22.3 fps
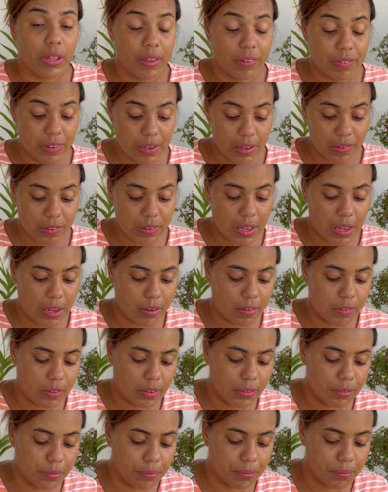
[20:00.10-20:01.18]

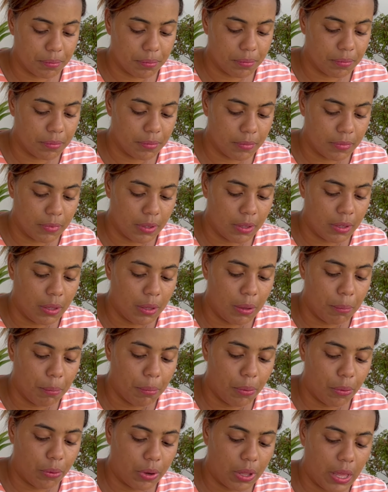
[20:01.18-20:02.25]
estresarse.
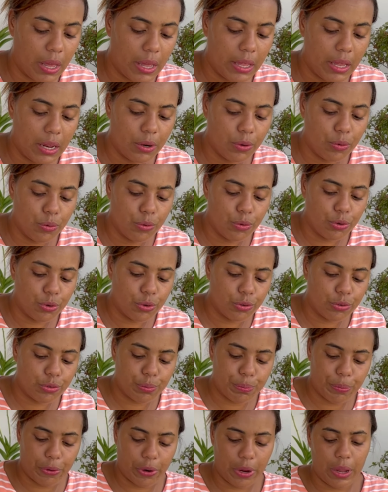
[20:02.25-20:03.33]
Porque hay
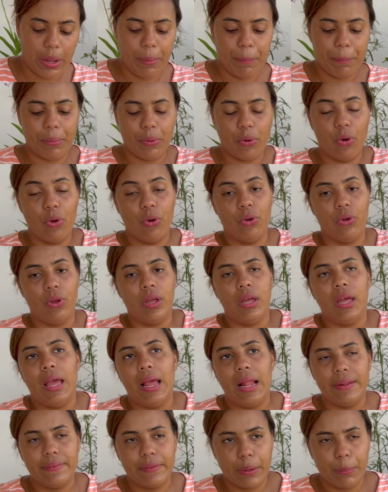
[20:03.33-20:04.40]
algunos, por ejemplo,
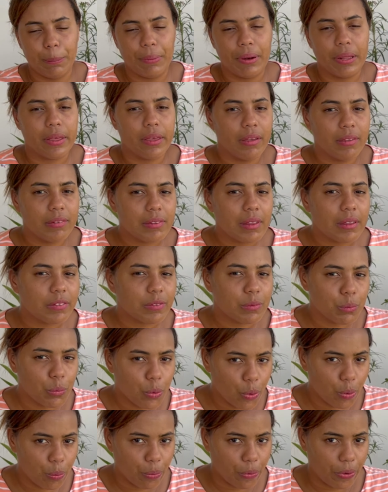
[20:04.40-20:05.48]
el triple 15 es
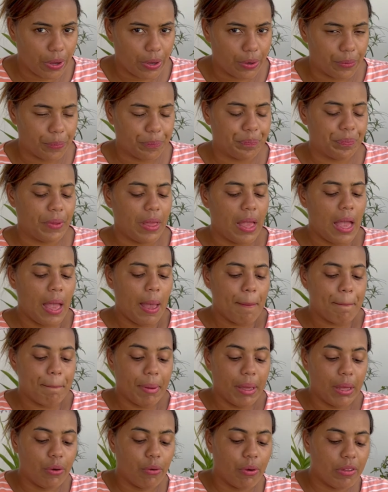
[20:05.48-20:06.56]
muy bueno,
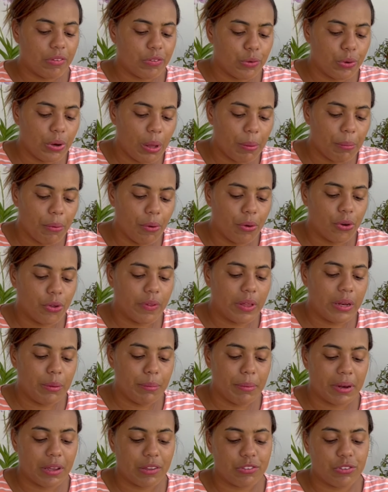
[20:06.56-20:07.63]
pero es un abono de
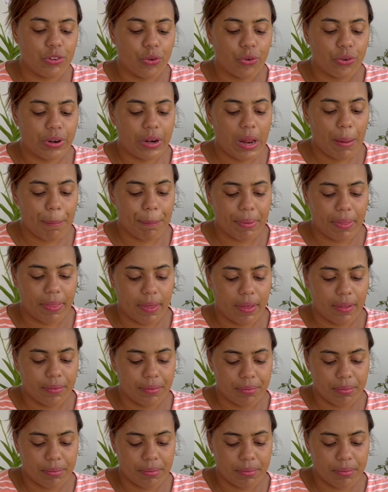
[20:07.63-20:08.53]
liberación rápida